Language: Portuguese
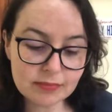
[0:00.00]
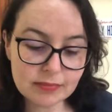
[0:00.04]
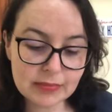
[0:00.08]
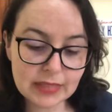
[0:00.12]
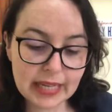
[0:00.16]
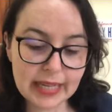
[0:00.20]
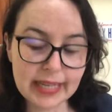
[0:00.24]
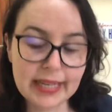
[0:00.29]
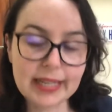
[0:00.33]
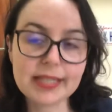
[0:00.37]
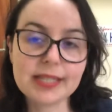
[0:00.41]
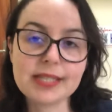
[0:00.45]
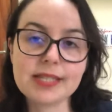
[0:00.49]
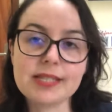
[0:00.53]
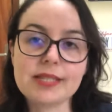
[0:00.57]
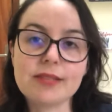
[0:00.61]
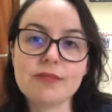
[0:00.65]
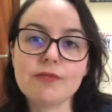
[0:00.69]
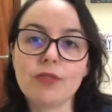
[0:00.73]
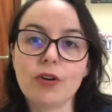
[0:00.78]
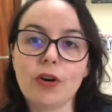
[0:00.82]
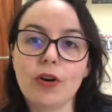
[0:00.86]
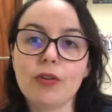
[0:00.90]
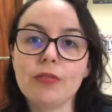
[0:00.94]
ela
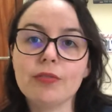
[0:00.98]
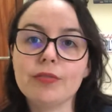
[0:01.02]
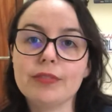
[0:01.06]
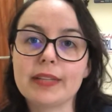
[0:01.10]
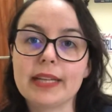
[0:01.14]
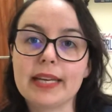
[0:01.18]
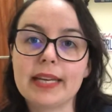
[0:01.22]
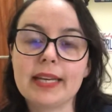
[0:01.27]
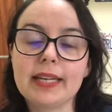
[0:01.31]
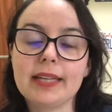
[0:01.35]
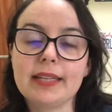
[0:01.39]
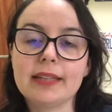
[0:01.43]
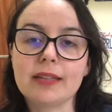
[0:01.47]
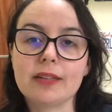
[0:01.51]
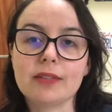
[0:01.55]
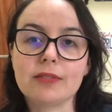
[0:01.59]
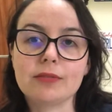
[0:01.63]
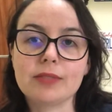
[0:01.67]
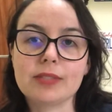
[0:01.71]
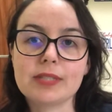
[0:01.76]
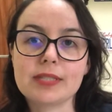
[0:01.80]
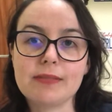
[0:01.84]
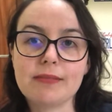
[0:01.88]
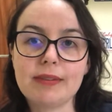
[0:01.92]
desenvolve, né? Então
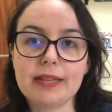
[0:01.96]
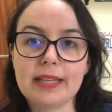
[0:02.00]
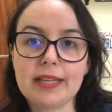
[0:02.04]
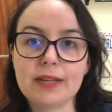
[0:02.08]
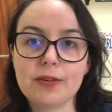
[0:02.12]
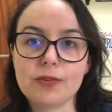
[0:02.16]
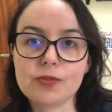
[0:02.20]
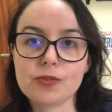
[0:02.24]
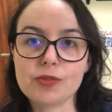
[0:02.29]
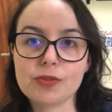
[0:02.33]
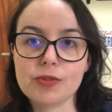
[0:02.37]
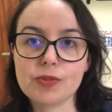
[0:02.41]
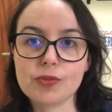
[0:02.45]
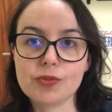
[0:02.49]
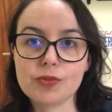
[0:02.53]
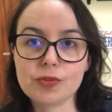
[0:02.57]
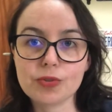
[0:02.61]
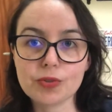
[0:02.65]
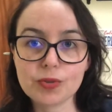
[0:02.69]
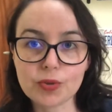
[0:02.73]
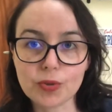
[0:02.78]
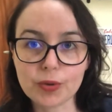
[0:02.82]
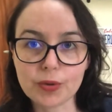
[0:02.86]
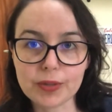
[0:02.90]
você vai ter os seus
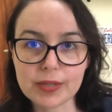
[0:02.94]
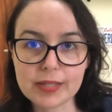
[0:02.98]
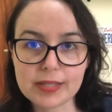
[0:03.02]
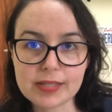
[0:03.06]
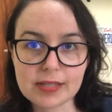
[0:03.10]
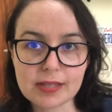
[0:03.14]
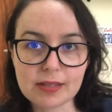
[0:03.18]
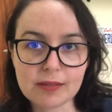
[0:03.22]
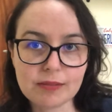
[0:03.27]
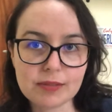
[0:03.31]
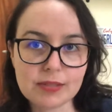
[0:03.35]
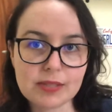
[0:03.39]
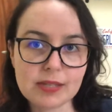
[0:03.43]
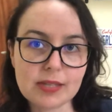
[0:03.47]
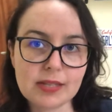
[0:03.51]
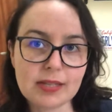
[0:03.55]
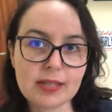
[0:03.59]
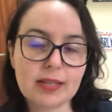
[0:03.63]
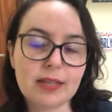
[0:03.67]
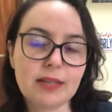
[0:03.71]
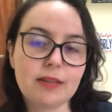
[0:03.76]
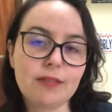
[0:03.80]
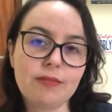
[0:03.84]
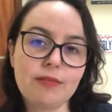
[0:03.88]
tutores que você
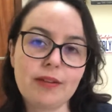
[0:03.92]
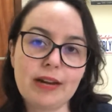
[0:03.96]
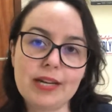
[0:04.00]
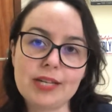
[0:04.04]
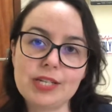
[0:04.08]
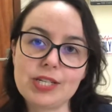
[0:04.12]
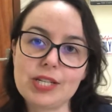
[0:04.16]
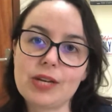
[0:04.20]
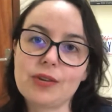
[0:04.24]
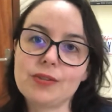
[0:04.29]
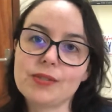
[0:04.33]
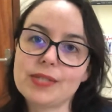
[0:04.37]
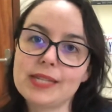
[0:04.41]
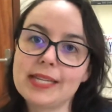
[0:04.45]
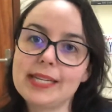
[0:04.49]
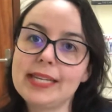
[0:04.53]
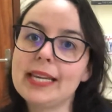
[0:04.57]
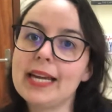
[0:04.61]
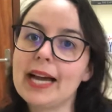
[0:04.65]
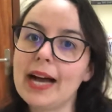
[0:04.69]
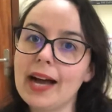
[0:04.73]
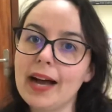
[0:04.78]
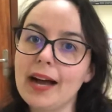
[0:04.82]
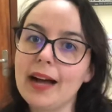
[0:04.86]
que vai te
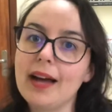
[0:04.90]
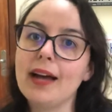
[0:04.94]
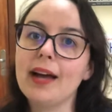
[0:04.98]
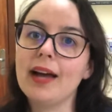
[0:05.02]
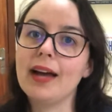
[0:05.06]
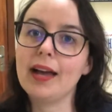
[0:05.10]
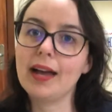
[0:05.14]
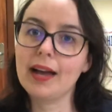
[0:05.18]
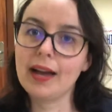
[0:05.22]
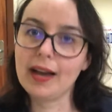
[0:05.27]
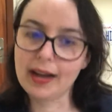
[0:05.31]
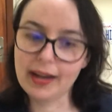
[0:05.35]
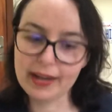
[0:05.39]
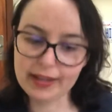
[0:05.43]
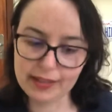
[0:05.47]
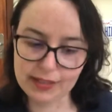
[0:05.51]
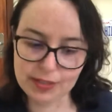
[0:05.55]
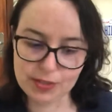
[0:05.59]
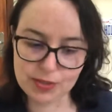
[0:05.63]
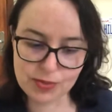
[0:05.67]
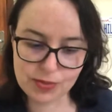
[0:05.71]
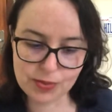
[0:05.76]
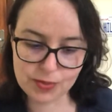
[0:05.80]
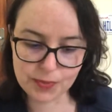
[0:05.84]
auxiliar a
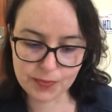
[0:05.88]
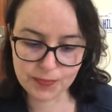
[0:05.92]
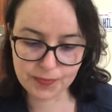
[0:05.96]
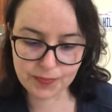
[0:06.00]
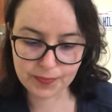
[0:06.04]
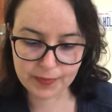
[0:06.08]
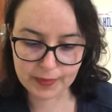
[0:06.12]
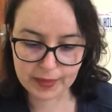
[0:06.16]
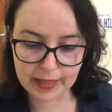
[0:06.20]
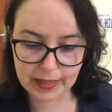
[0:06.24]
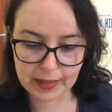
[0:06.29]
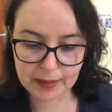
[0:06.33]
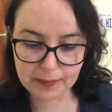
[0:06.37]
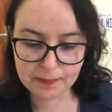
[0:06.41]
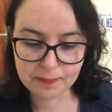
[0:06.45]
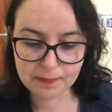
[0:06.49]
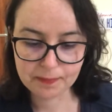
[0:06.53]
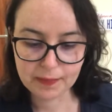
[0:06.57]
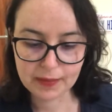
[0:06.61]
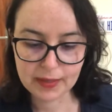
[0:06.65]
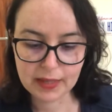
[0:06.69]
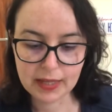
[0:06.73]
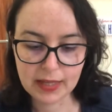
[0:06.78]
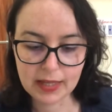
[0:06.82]
isso, né?
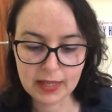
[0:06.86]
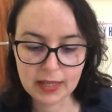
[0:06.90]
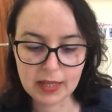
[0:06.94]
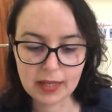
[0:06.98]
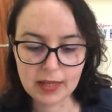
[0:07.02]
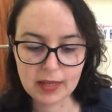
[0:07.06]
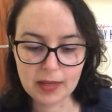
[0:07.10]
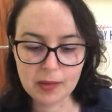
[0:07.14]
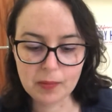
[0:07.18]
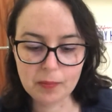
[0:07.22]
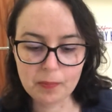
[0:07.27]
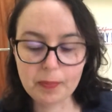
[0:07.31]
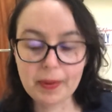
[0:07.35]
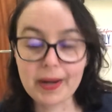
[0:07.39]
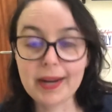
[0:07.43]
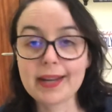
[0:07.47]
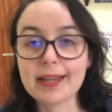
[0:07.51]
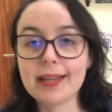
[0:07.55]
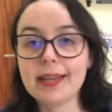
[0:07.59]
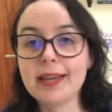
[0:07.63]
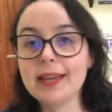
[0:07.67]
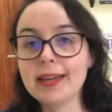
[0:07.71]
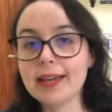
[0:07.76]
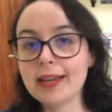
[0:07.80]
Para
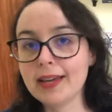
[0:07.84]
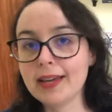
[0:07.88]
quem é